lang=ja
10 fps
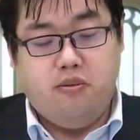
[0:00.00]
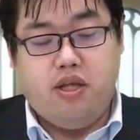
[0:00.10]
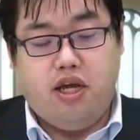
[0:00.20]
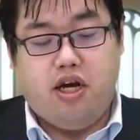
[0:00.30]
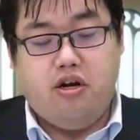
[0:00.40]
ま
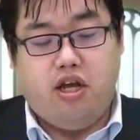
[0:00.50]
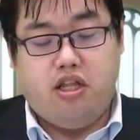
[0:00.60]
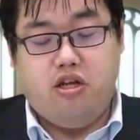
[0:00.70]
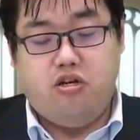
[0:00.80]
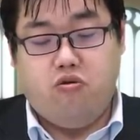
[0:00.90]
あね、あのやっ
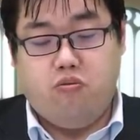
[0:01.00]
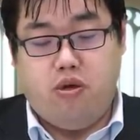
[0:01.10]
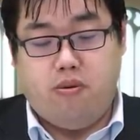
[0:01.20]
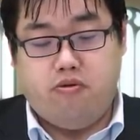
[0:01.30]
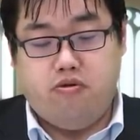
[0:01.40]
てる仕事も
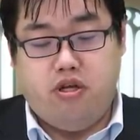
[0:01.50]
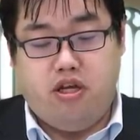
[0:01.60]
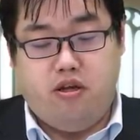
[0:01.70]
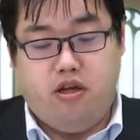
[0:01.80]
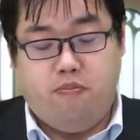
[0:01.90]
今普通
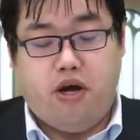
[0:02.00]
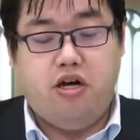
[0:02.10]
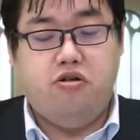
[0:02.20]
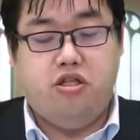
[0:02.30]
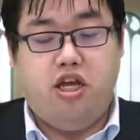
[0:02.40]
にいっぱい
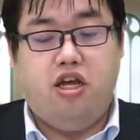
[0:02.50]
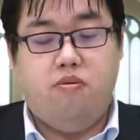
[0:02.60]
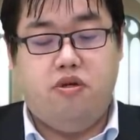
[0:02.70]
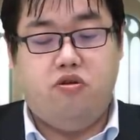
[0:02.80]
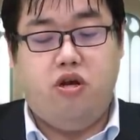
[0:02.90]
あるんで、
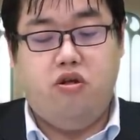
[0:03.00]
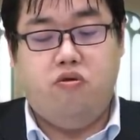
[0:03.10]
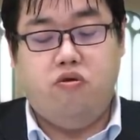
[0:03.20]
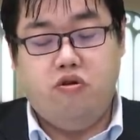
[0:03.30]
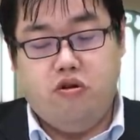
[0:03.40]
まあ、それの、